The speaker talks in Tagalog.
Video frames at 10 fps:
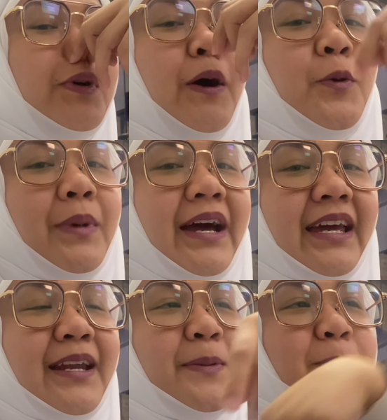ko lang
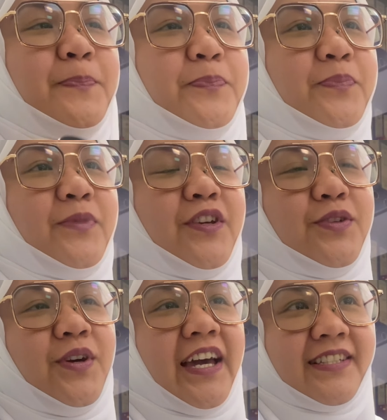kumain.
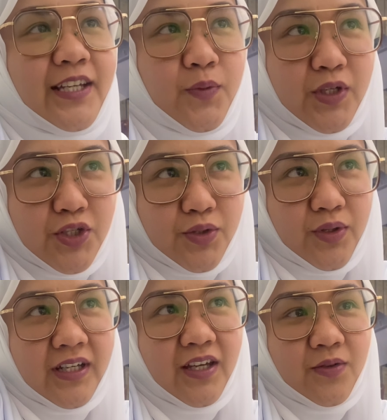Blue egg sandwich ko,
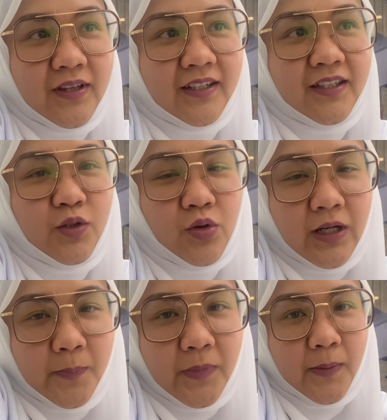kaya yun lang din yung
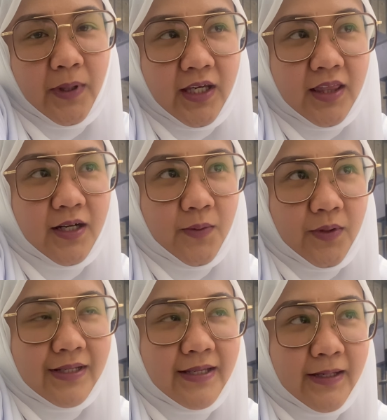clip napakita ko
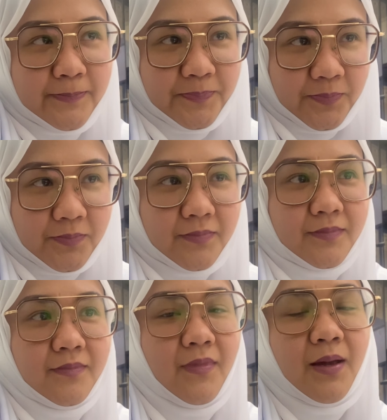kasi
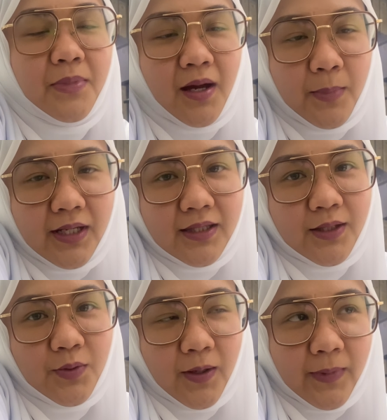nakabaligtad
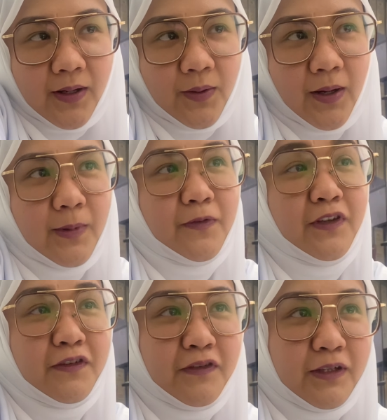yung camera ko habang
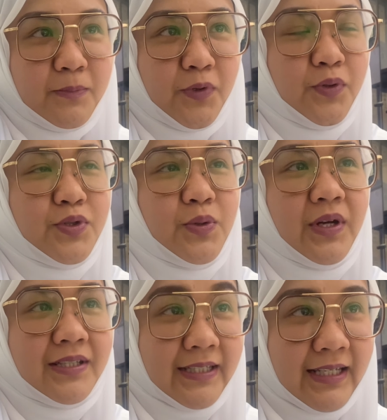finifilm ko. So,
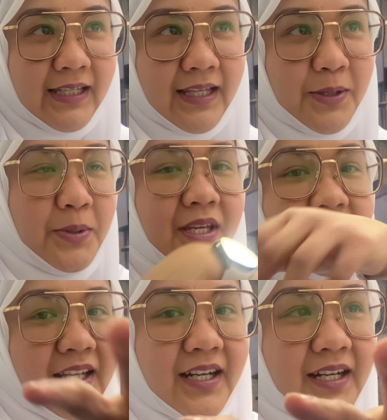nagsasalita ako na
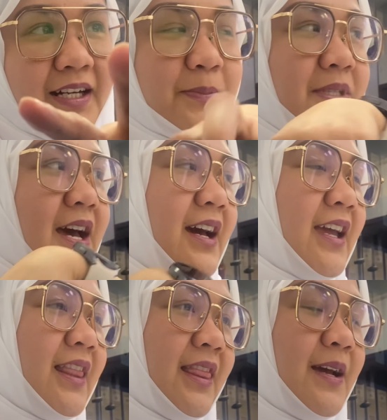hindi nakaharap sa
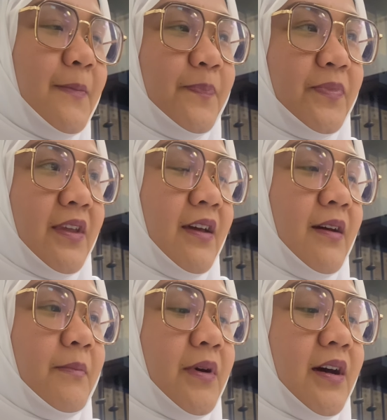akin.
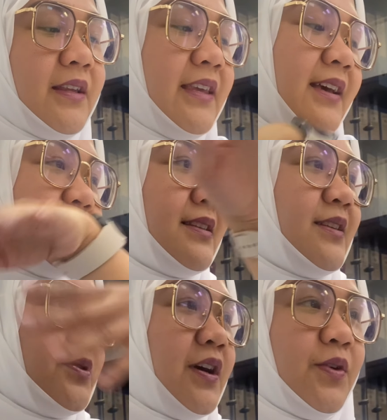But yes,
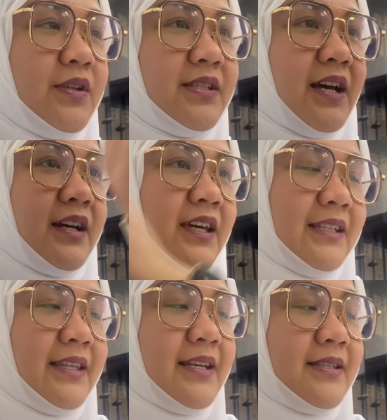nandito na ako ulit sa
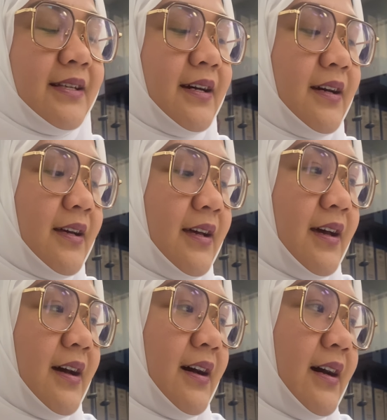aking desk.
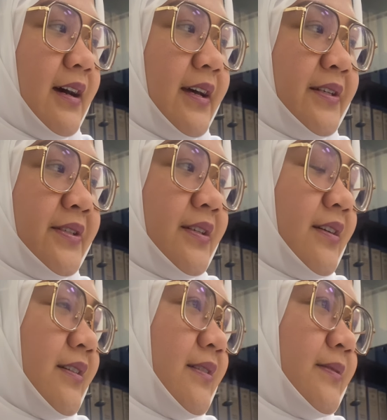And, uh,